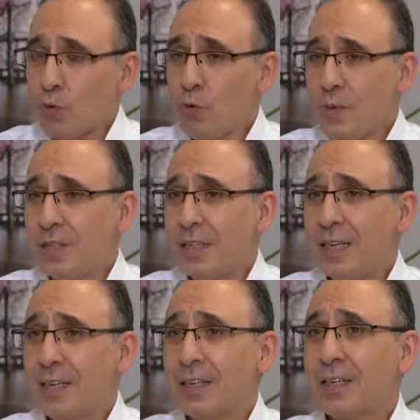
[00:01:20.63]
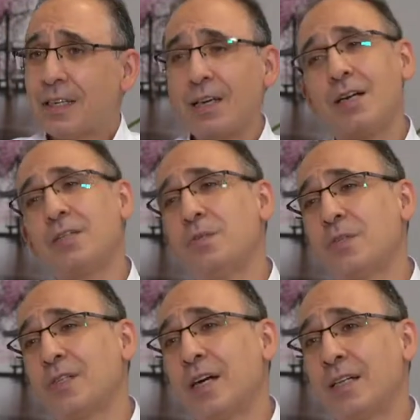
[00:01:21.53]
ümitle
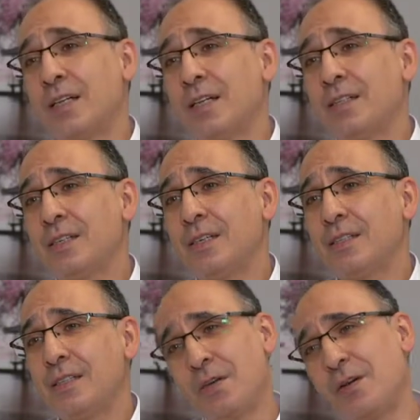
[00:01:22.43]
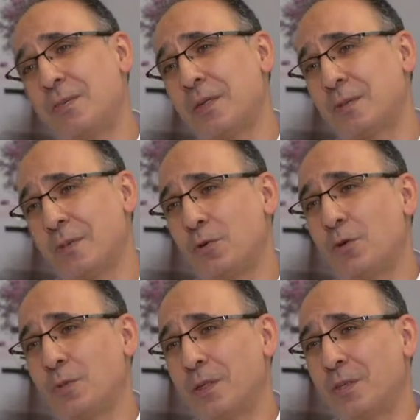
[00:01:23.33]
kaldığımız yerden devam etmek
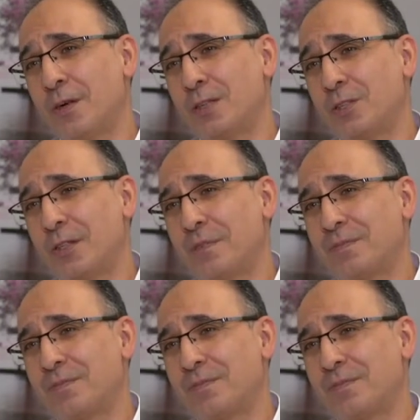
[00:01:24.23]
olmalı bence.